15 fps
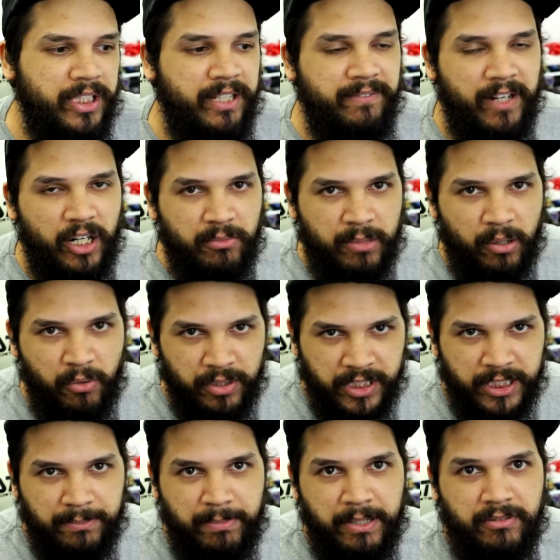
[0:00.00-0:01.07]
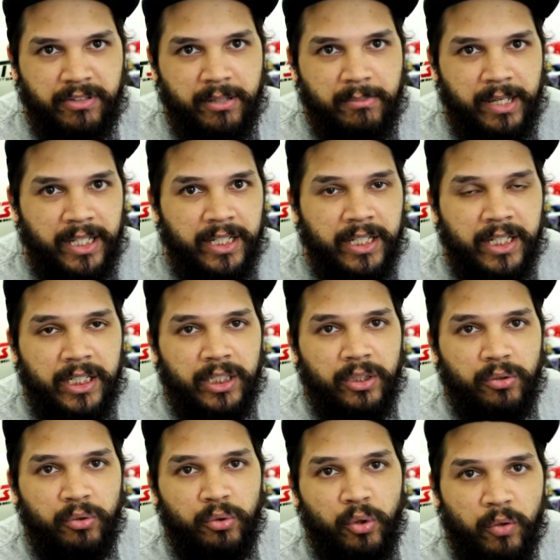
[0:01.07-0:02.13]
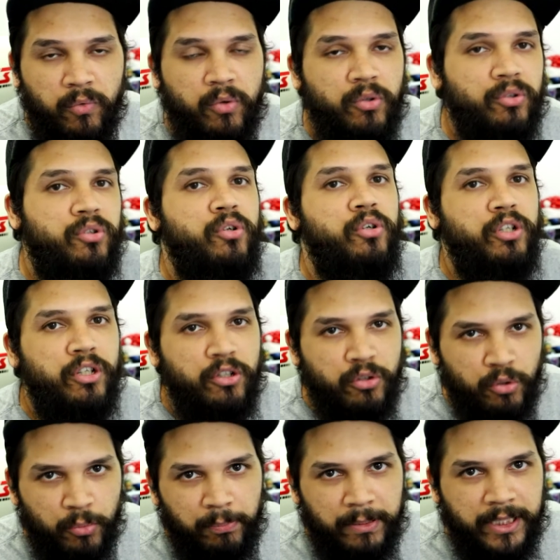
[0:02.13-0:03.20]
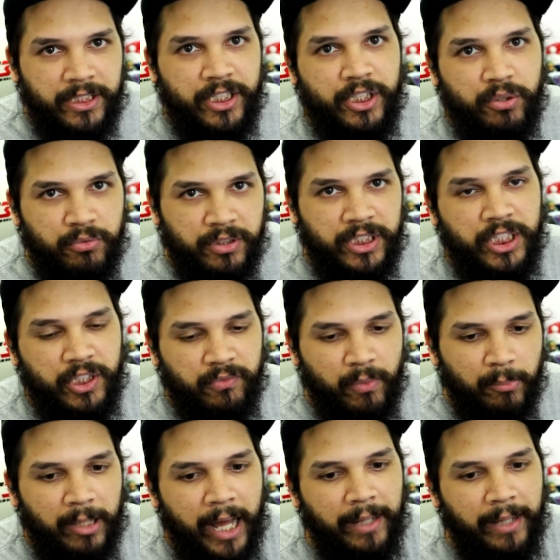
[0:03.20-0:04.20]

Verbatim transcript: Ele fala alguma coisa a respeito também do novo controle do PlayStation 5. Vamos